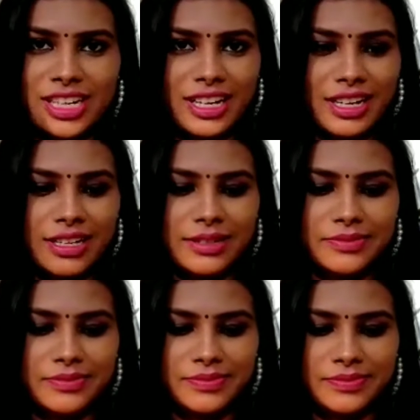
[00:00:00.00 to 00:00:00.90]
लगा ये
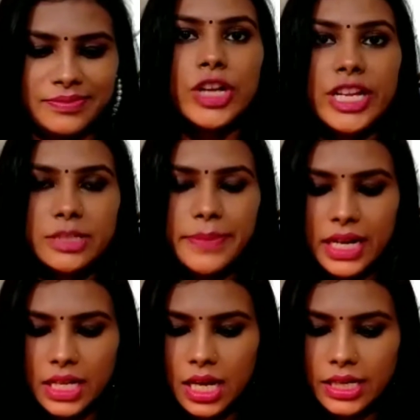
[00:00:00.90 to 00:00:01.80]
नेक्स्ट
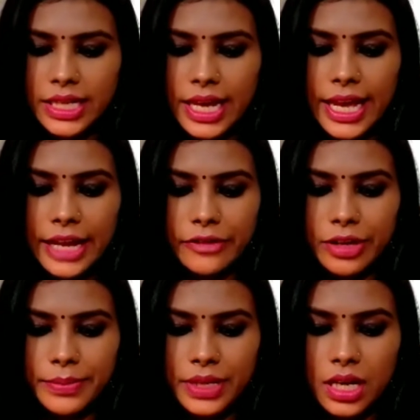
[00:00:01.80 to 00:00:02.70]
मैंने यहाँ लिया है
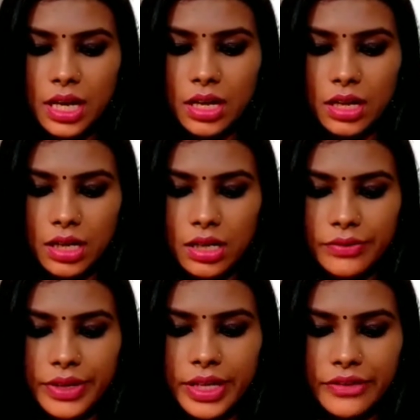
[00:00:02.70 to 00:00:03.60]
एनवाईबी का
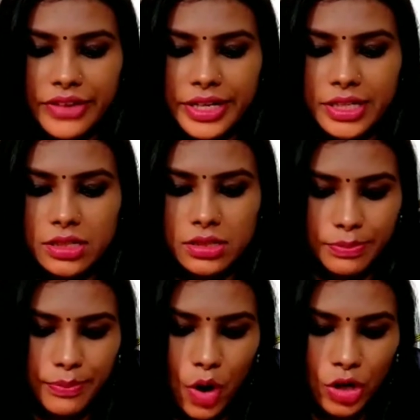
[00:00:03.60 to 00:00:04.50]
रनवे रेडियंट
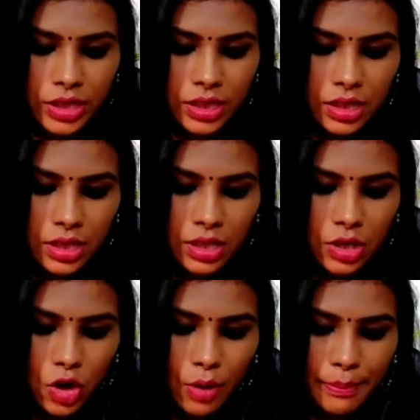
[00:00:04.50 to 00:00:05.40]
पाउडर
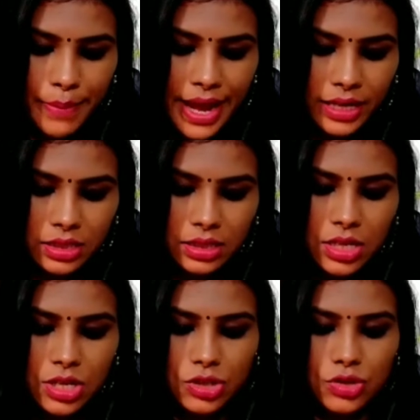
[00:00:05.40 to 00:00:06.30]
कॉम्पैक्ट
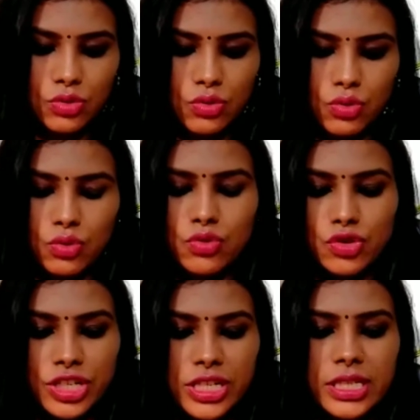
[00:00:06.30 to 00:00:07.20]
सो
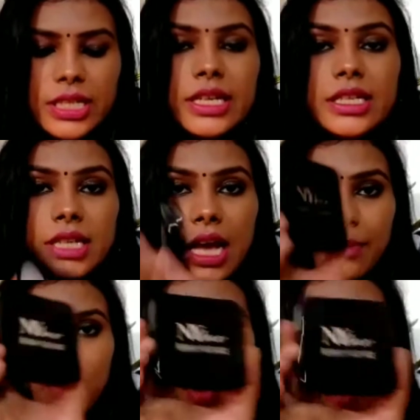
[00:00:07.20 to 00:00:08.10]
कुछ इस तरीके से आपको